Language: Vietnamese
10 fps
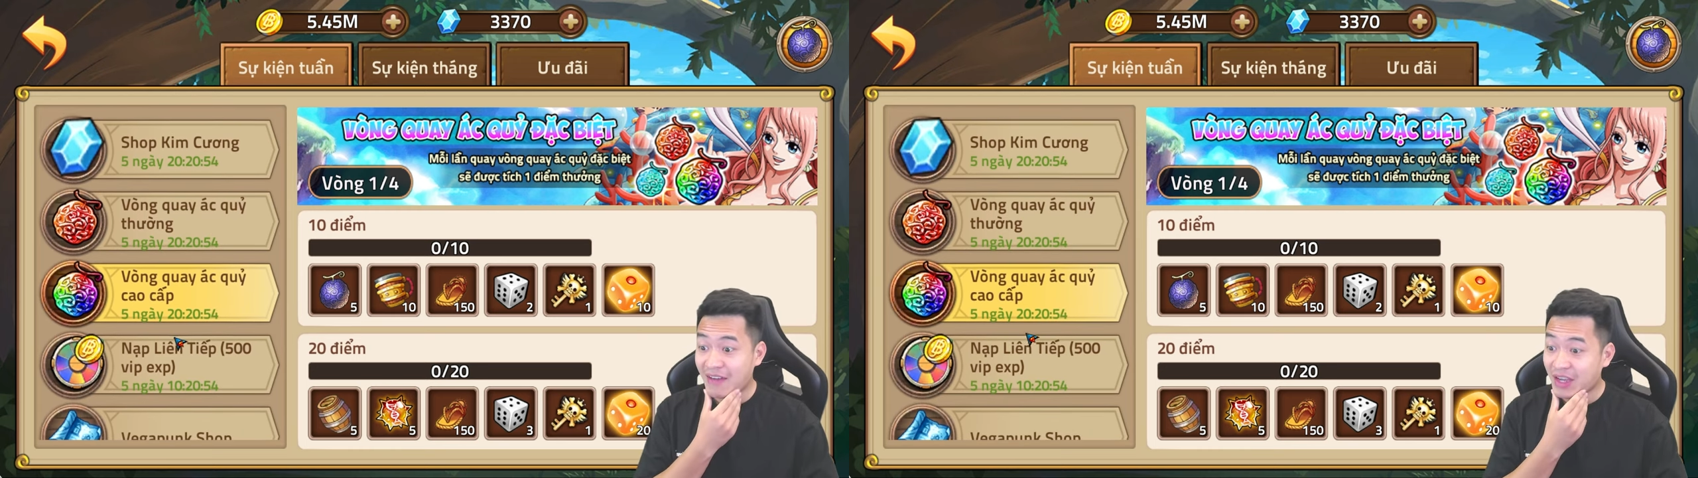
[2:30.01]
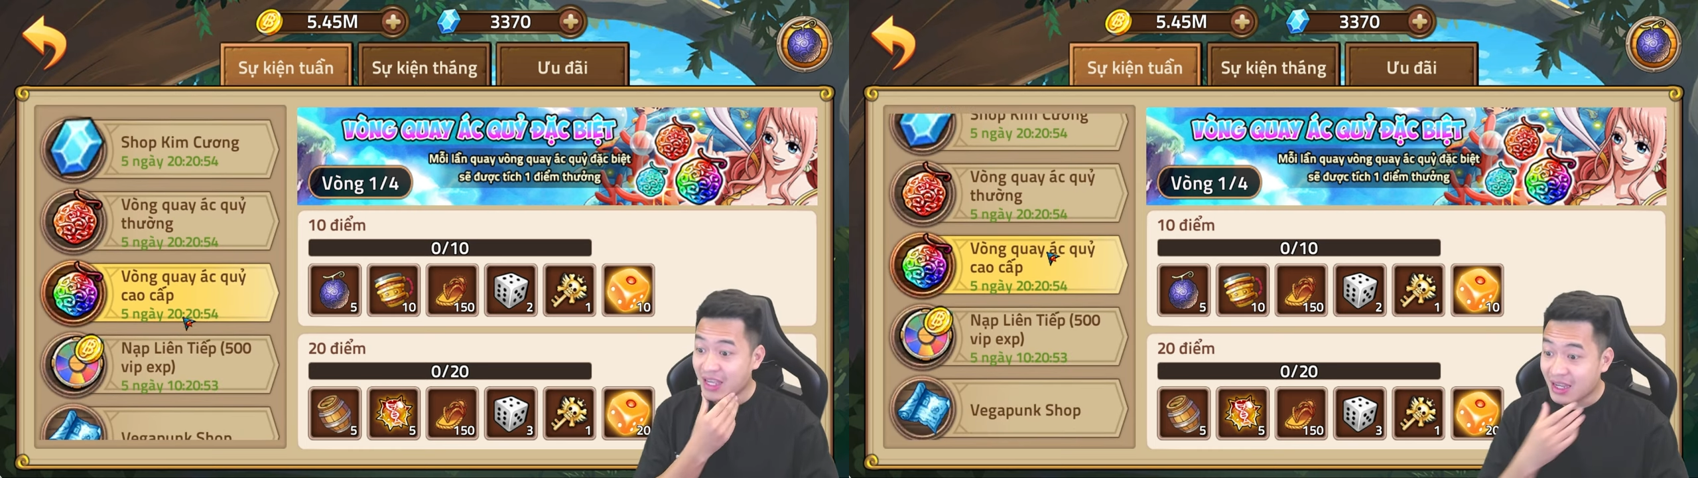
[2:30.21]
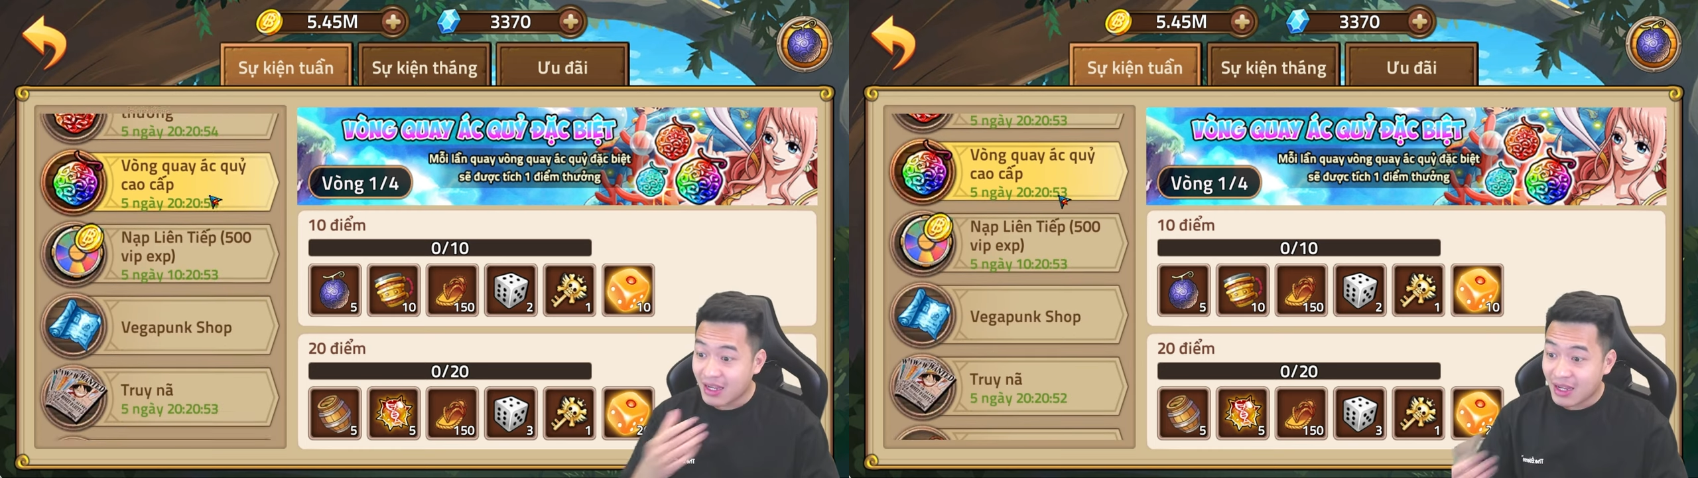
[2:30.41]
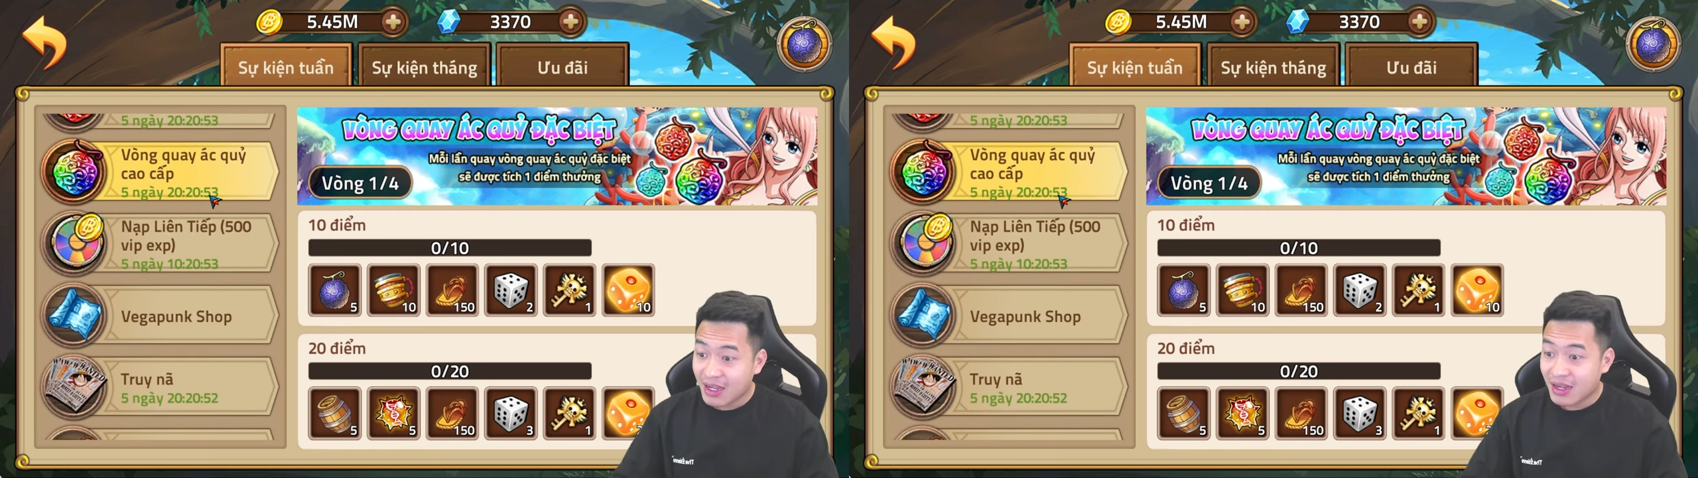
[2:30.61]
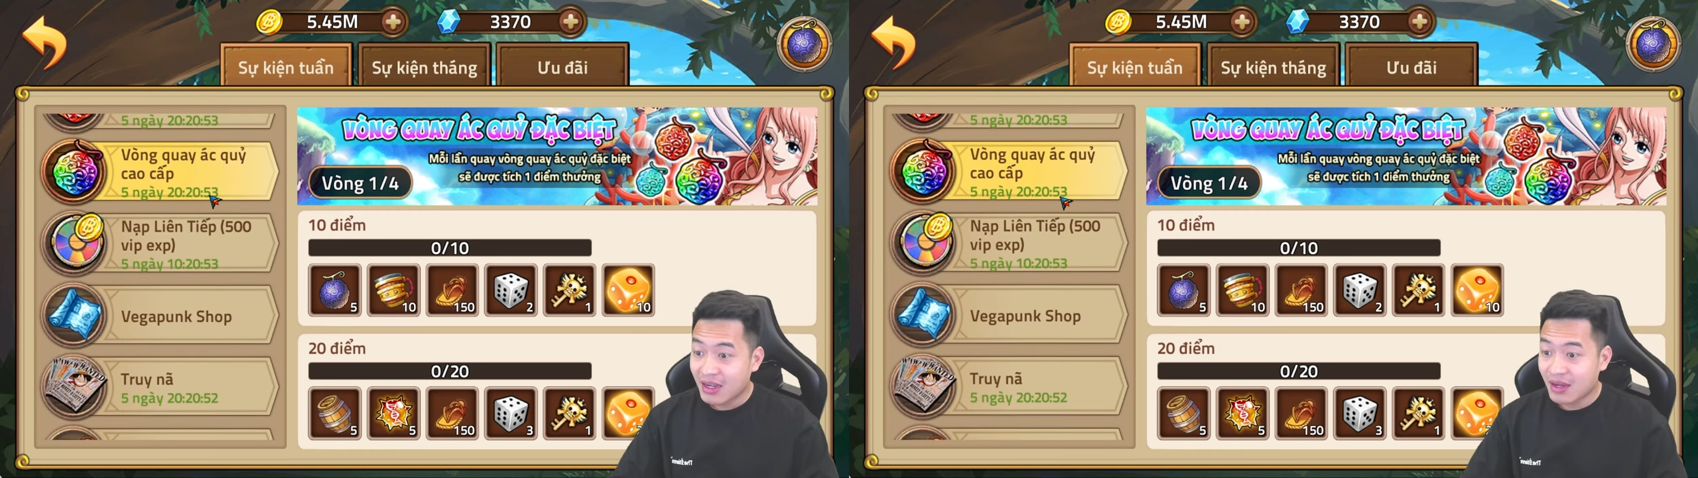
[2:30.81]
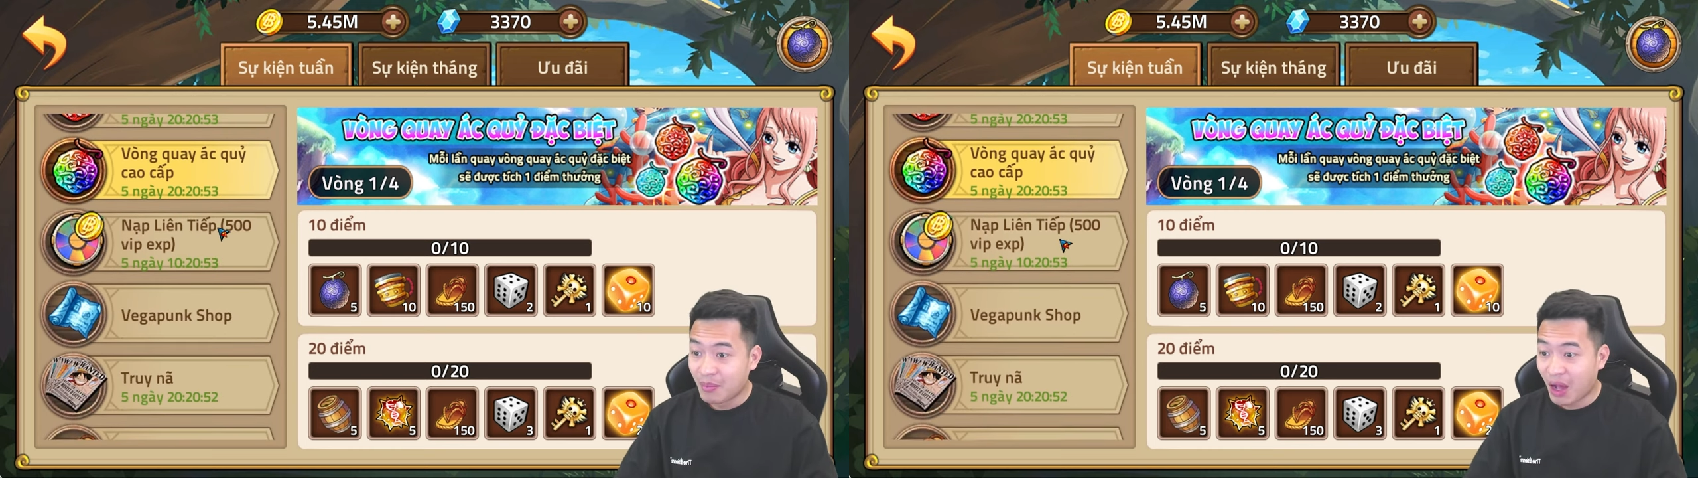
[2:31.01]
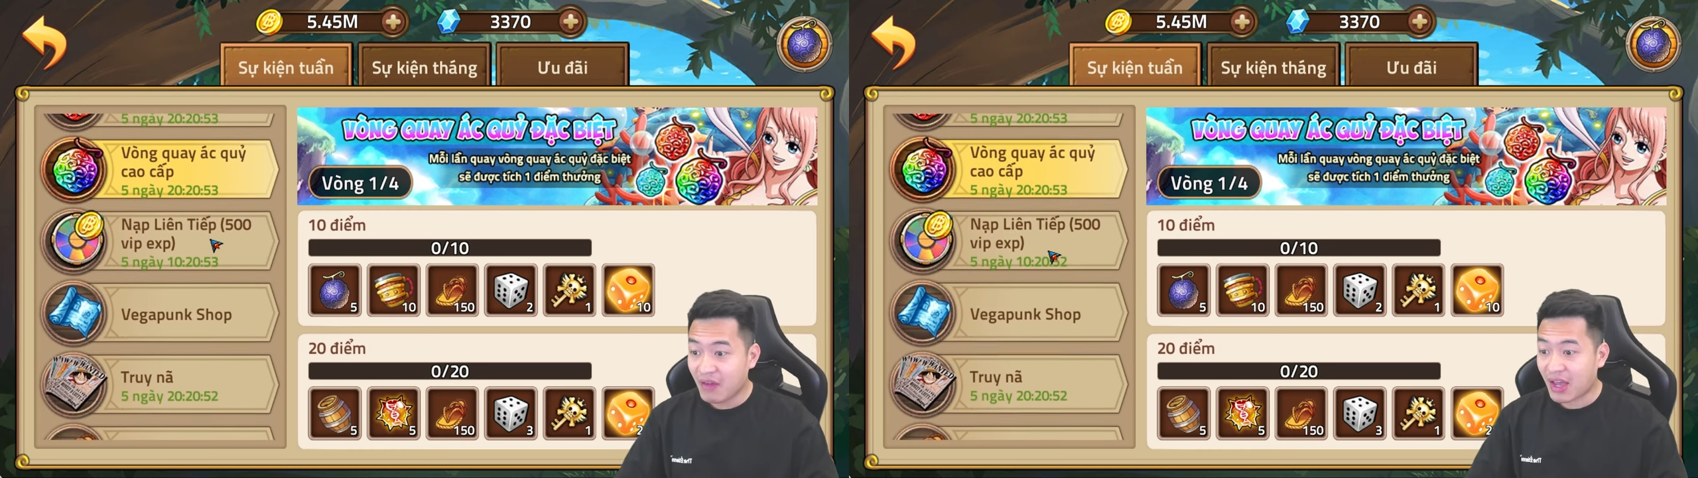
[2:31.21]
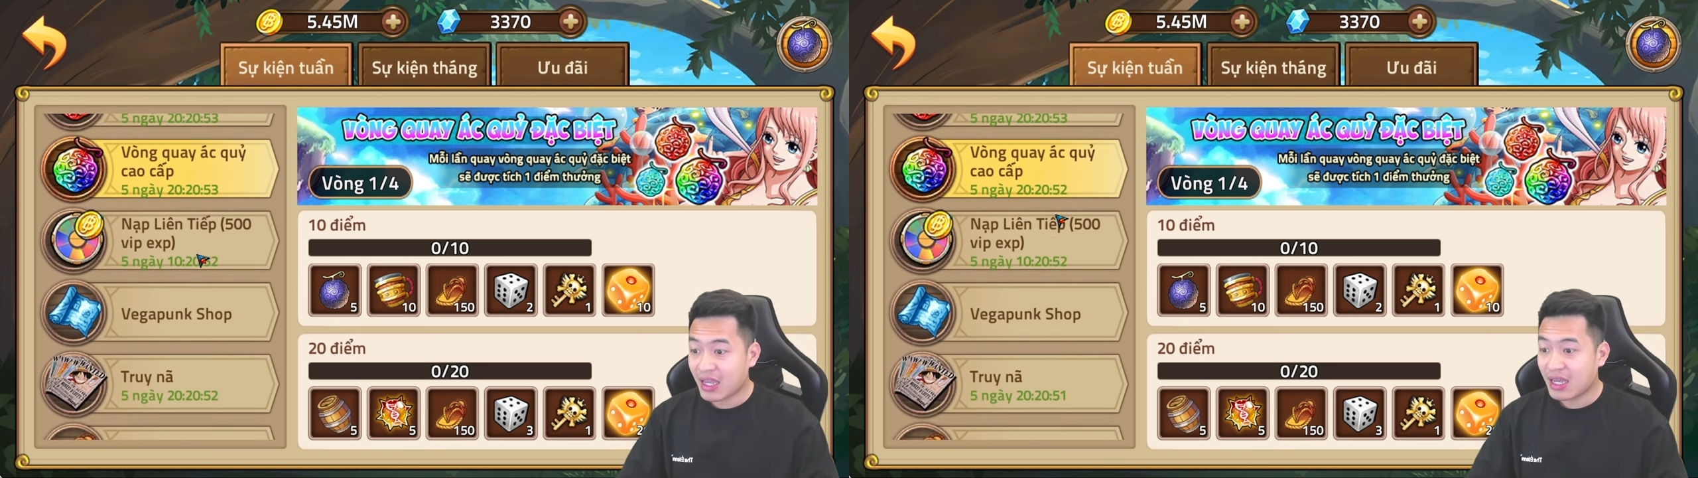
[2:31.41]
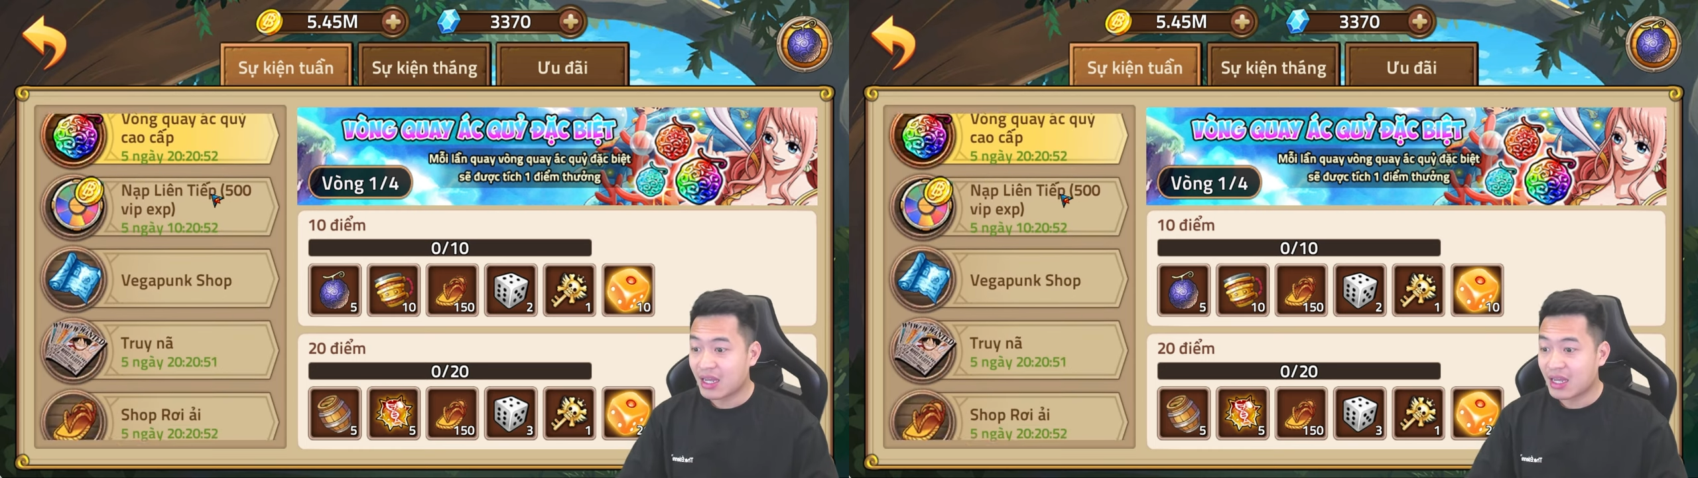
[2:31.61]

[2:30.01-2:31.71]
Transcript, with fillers: vậy Mới vậy